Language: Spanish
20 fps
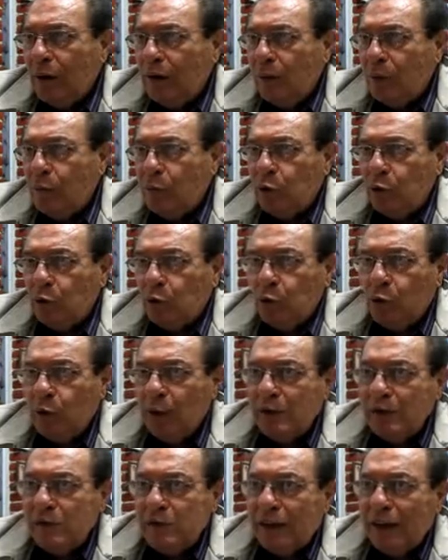anda por todo el
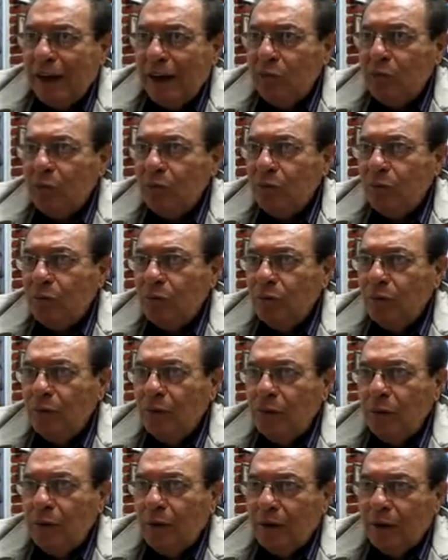estado,
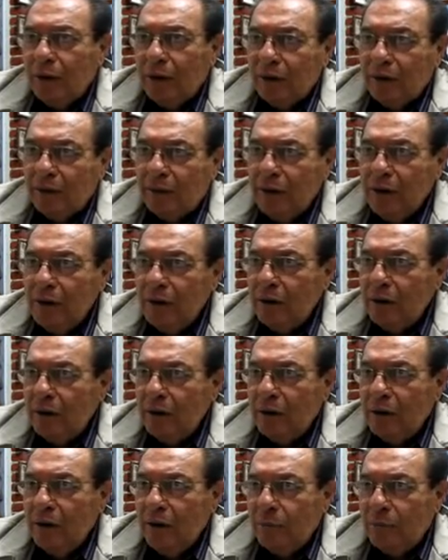que trae
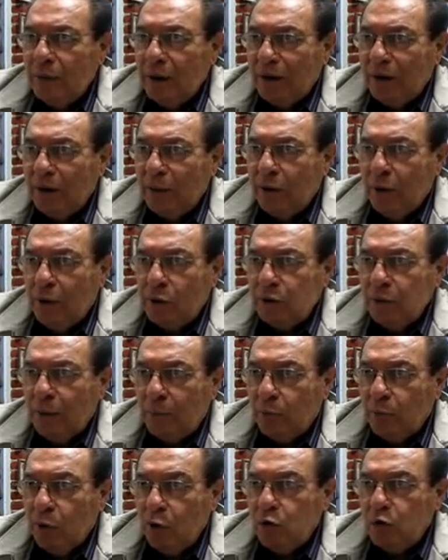magníficos
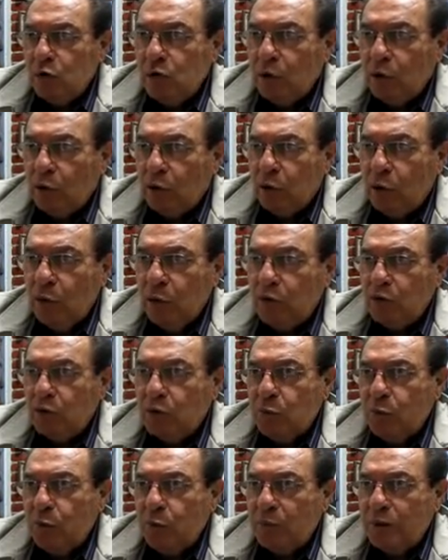apoyos económicos
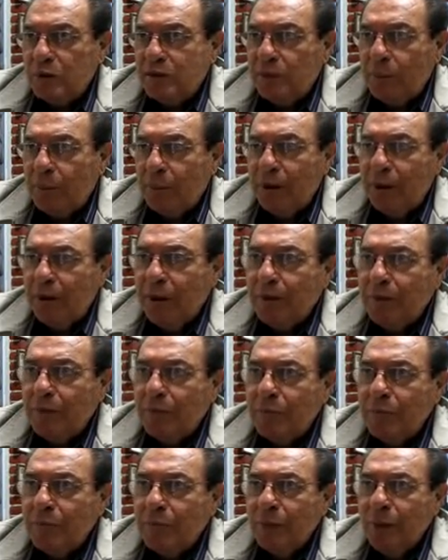por lo que se ve,
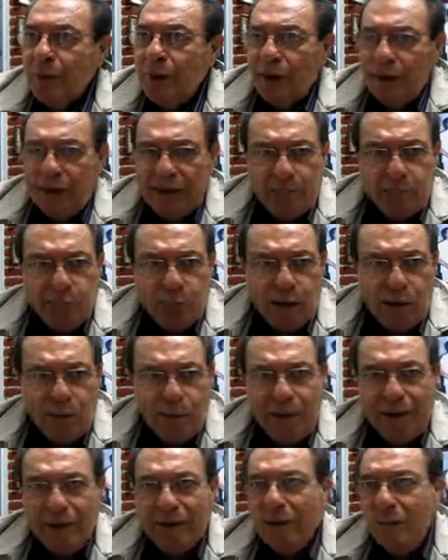y por el
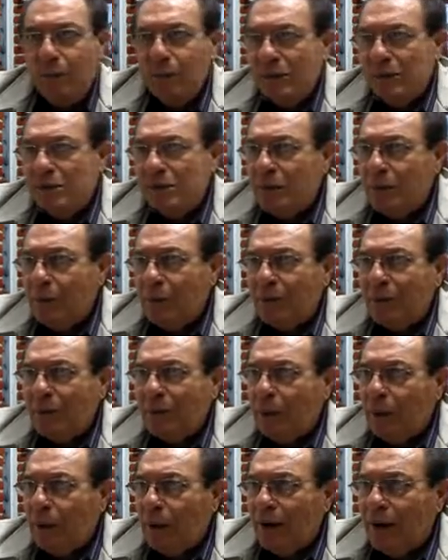PRI también se ven
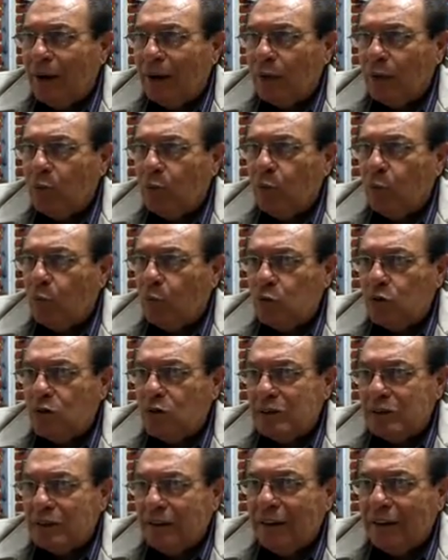trabajando con
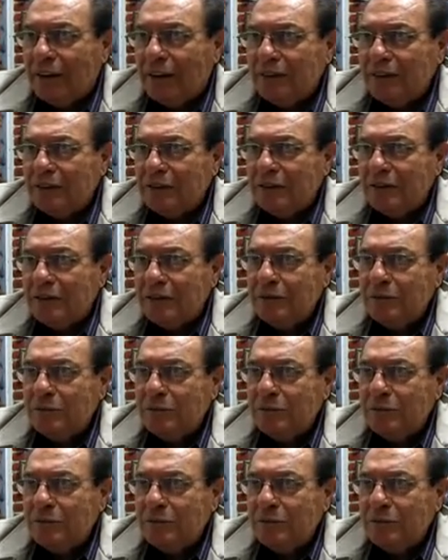muchas ganas